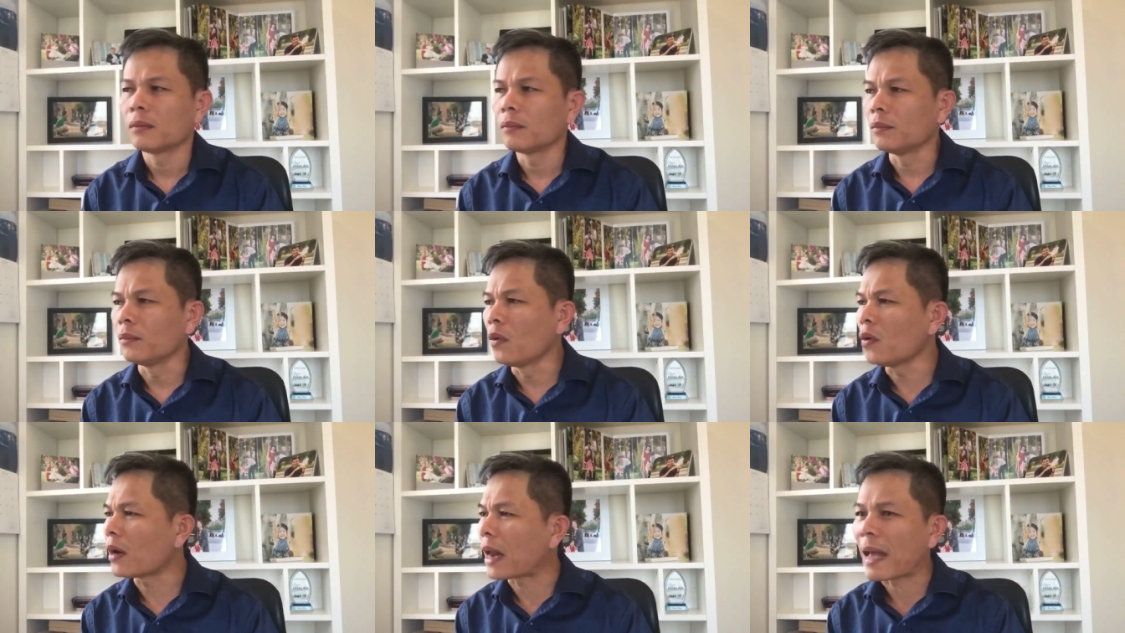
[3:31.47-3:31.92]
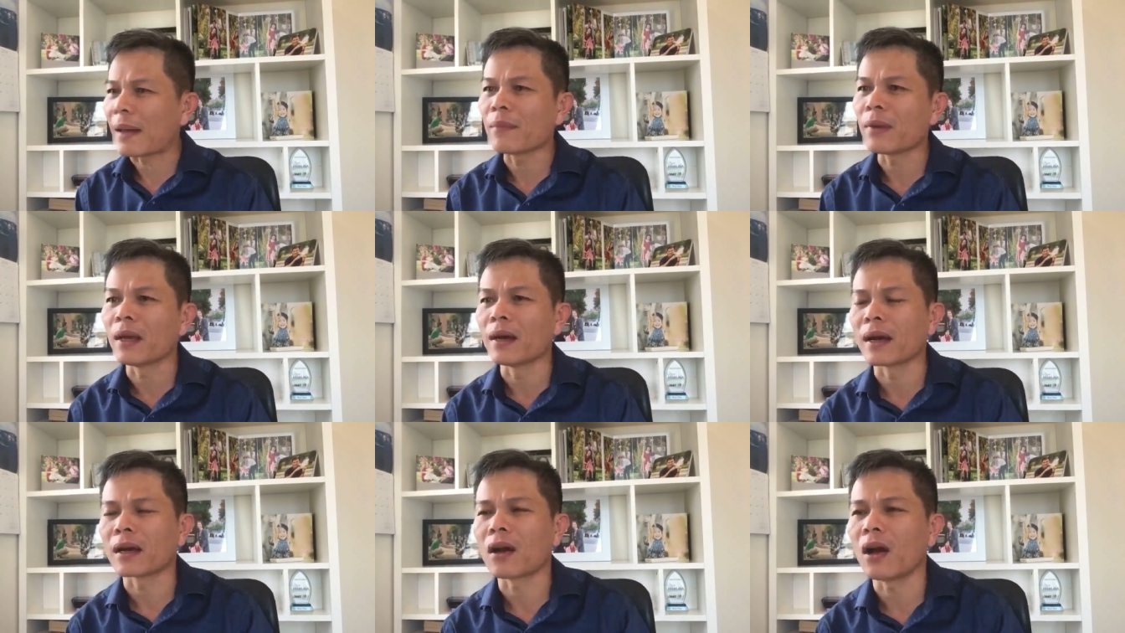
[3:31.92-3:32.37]
muốn làm
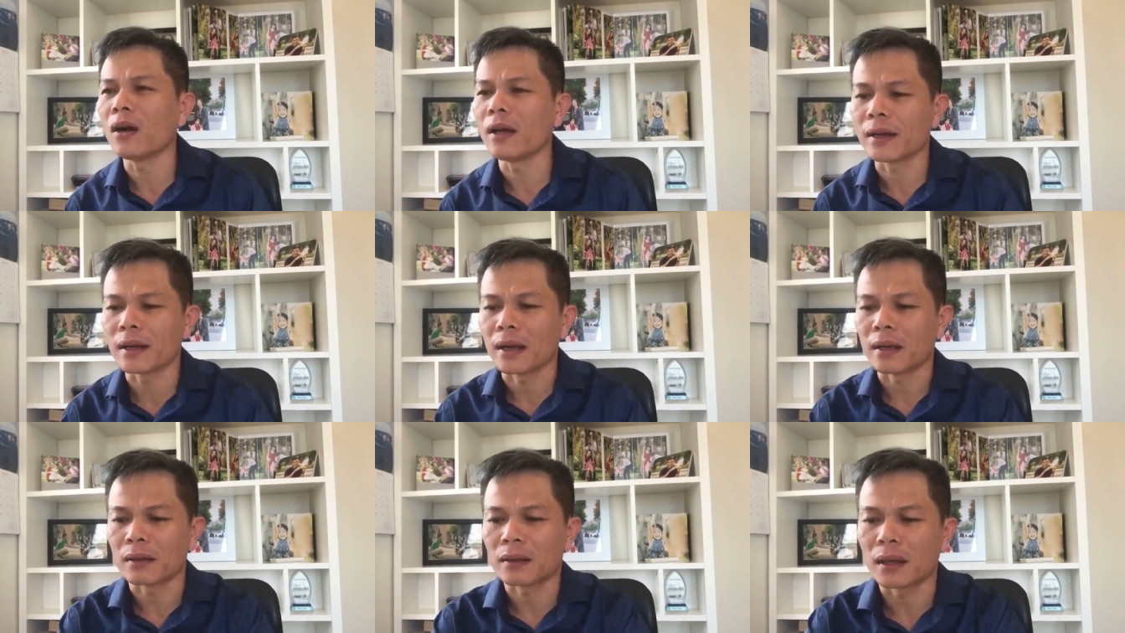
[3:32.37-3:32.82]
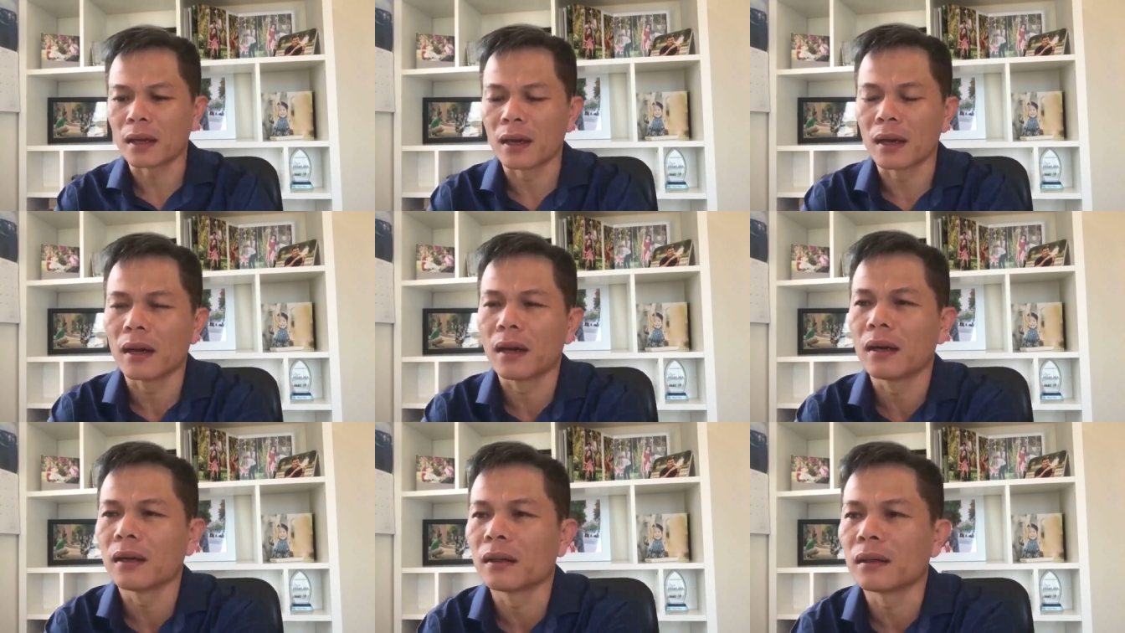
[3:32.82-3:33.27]
gì là có liền à
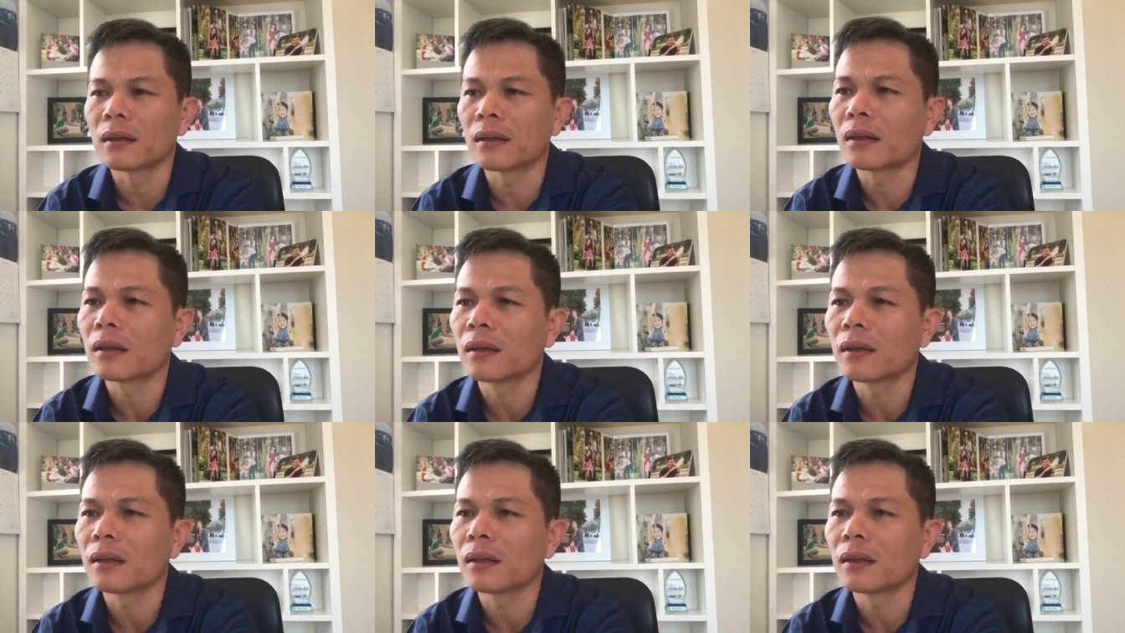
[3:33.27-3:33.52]
chờ